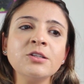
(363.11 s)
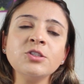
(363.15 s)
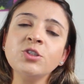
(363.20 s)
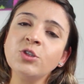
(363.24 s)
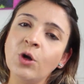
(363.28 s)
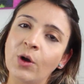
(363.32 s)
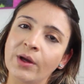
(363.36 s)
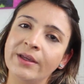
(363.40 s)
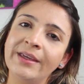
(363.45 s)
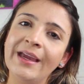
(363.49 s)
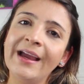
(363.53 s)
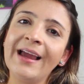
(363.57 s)

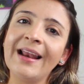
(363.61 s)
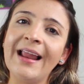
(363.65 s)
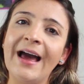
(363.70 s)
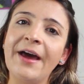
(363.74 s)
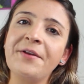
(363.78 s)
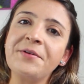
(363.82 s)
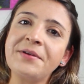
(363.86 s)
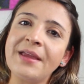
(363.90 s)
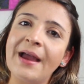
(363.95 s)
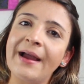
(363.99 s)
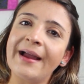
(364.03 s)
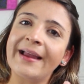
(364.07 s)
Só que é
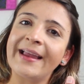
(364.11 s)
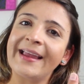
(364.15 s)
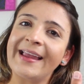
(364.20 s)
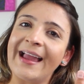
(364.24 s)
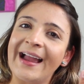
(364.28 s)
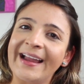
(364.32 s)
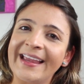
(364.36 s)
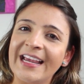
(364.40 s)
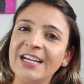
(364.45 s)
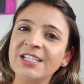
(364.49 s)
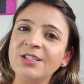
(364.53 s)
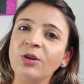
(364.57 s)
claro que a,
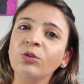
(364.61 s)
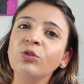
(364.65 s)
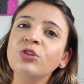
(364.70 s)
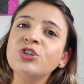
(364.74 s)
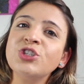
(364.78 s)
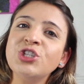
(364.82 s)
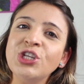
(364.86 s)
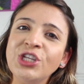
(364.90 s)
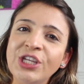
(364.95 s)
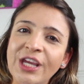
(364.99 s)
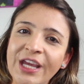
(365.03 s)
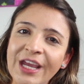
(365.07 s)
a questão do
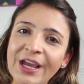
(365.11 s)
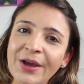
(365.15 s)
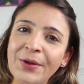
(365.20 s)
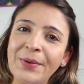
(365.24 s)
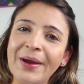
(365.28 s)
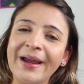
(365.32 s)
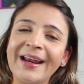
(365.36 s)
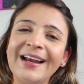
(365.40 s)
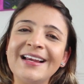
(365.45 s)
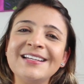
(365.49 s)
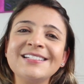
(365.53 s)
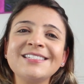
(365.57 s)

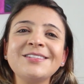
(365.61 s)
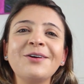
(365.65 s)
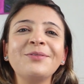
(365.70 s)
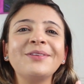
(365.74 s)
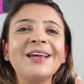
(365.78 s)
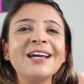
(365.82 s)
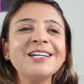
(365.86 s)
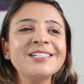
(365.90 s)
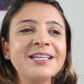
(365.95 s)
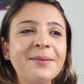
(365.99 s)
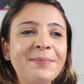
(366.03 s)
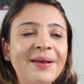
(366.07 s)
dinheiro, a questão
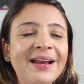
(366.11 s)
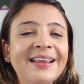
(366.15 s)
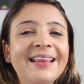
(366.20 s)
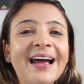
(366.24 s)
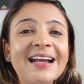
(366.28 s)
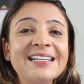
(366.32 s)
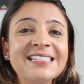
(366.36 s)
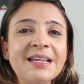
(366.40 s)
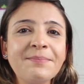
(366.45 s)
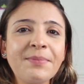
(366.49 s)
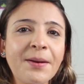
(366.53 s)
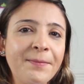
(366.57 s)
da
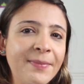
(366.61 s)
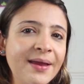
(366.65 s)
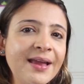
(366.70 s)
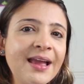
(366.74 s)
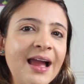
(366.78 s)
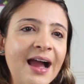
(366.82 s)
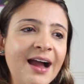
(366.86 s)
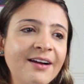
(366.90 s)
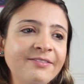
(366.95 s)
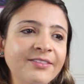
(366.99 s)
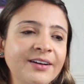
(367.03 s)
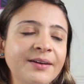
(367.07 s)
estabilidade sempre
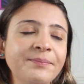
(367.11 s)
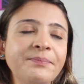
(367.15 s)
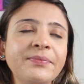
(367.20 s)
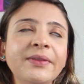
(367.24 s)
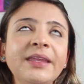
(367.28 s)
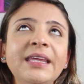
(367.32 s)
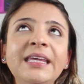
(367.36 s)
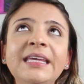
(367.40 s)
pegava.